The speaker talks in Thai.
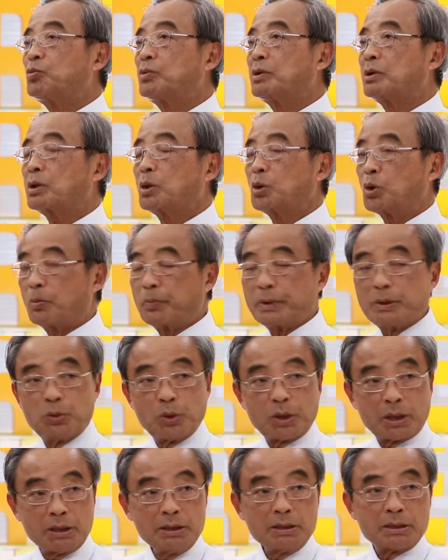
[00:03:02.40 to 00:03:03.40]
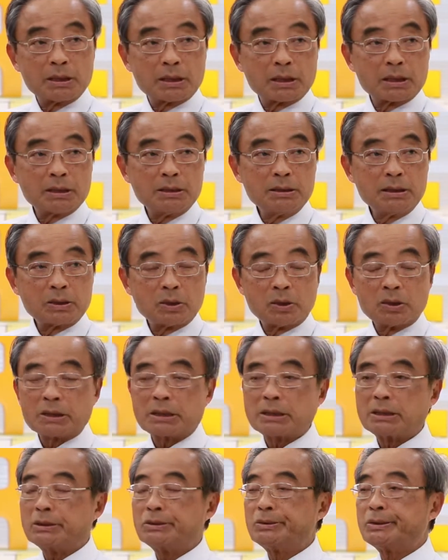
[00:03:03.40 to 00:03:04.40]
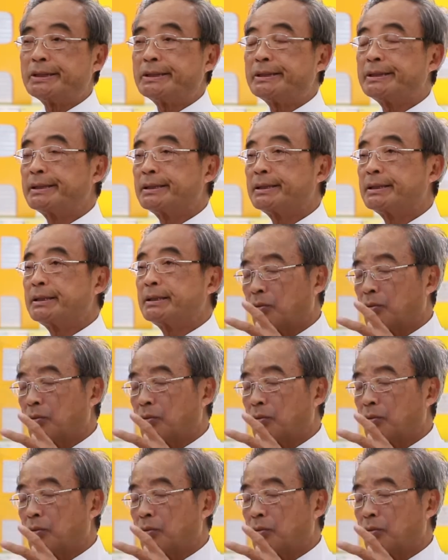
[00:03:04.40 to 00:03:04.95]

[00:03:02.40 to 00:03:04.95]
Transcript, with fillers: เราก็ลงไปดูเครื่องของเขานะฮะ